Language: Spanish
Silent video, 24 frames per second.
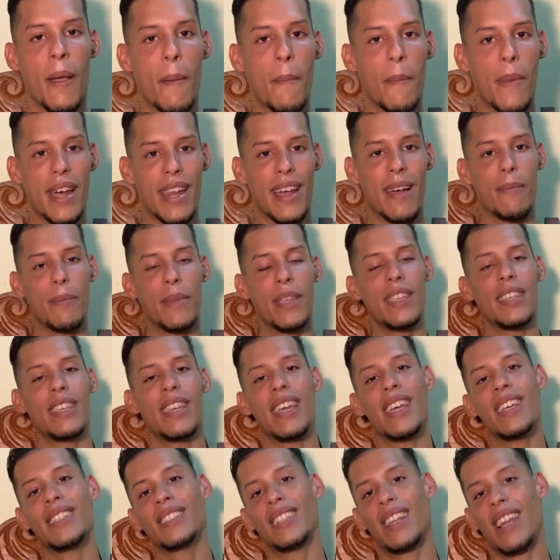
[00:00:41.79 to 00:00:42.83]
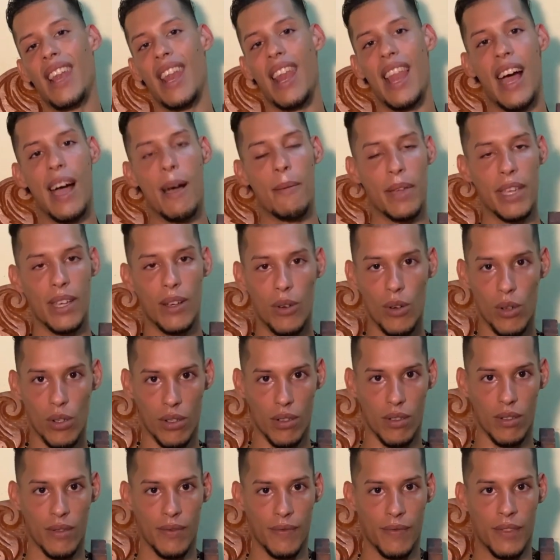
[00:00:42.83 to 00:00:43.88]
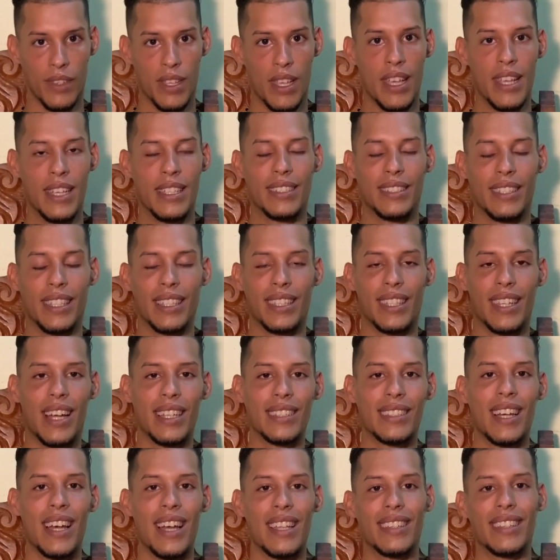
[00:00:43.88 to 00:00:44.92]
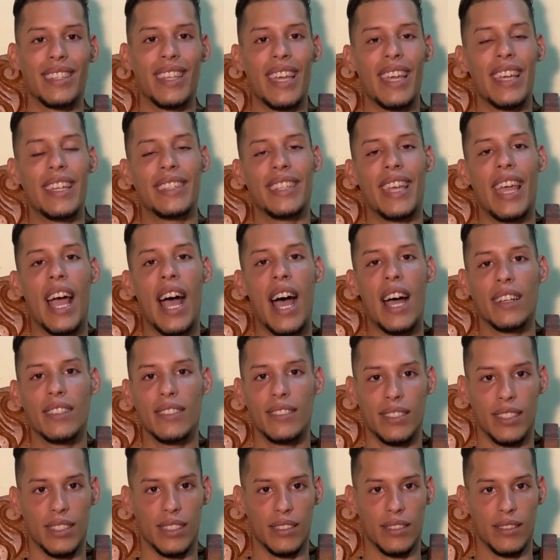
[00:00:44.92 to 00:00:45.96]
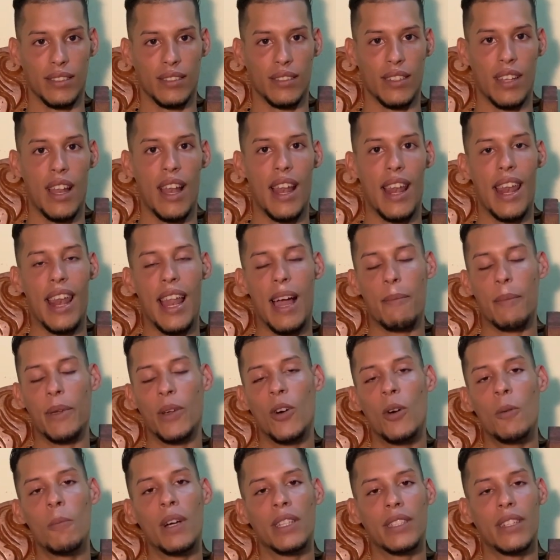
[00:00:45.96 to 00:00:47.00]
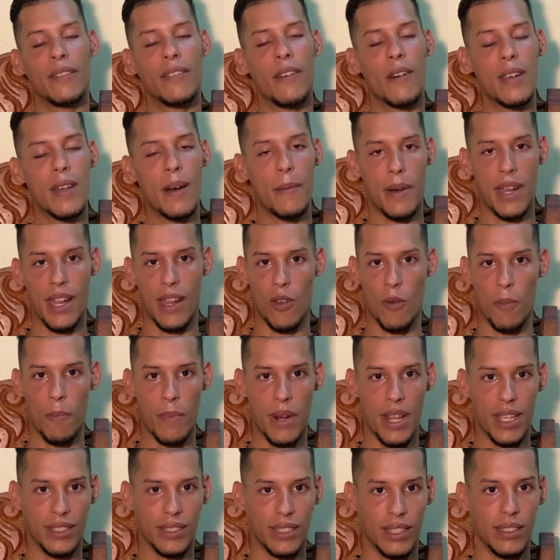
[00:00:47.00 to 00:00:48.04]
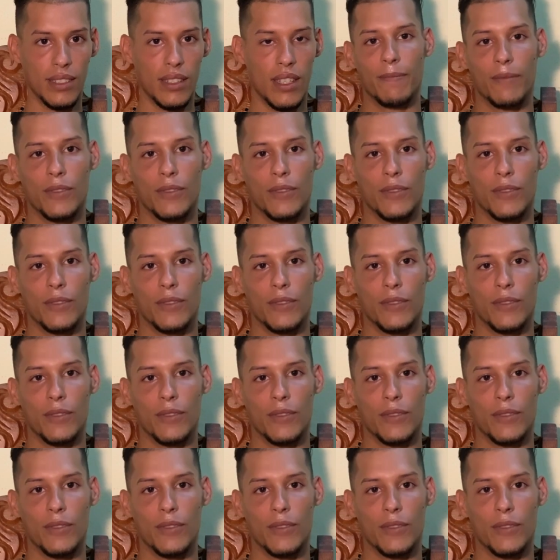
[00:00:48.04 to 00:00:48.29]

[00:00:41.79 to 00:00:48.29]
Para mí es la mejor. Se trata de The Hanser, la mejor plataforma para los presets.